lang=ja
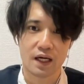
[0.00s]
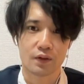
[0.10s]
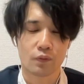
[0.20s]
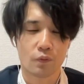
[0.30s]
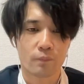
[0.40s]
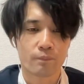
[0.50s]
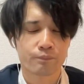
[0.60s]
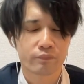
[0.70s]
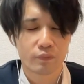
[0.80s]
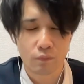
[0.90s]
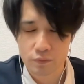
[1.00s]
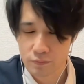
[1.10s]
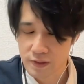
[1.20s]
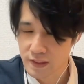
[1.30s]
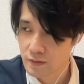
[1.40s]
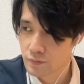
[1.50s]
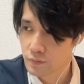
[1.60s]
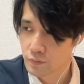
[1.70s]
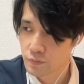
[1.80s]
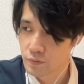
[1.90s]
あの、僕の自
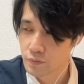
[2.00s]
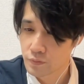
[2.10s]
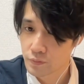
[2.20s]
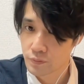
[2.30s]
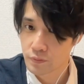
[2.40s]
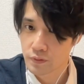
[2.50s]
作、